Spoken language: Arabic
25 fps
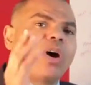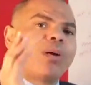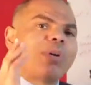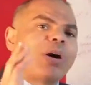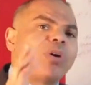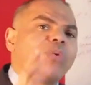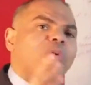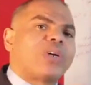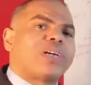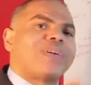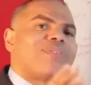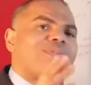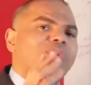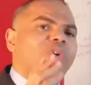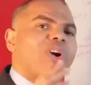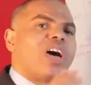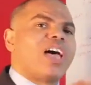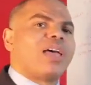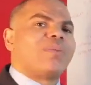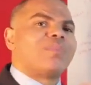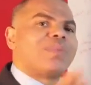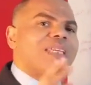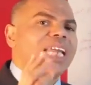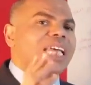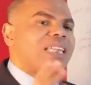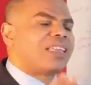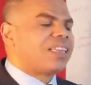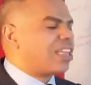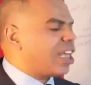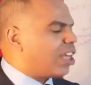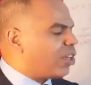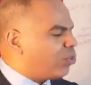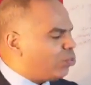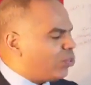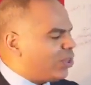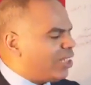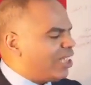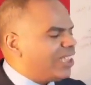وموقفها من
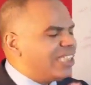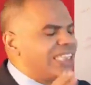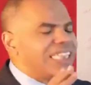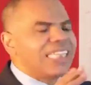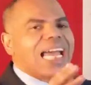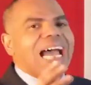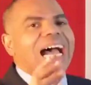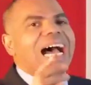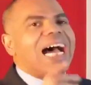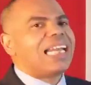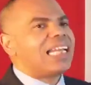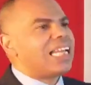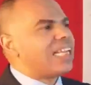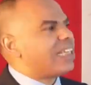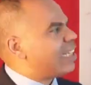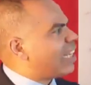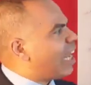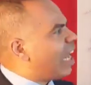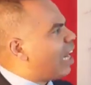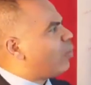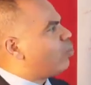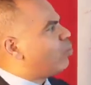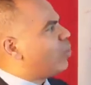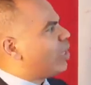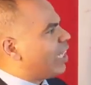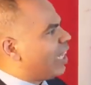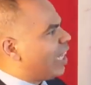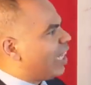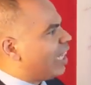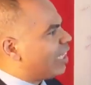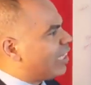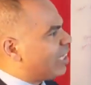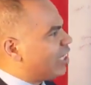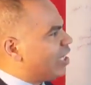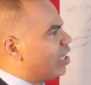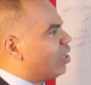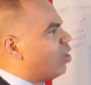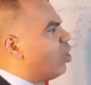التنوين على النحو
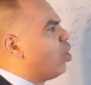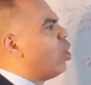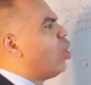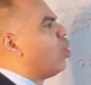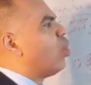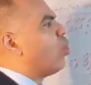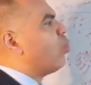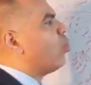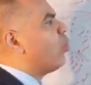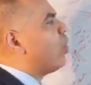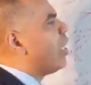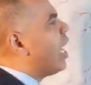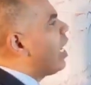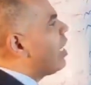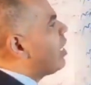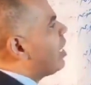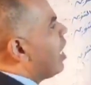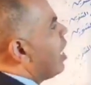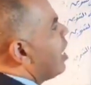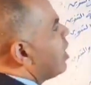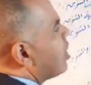الاتي هناك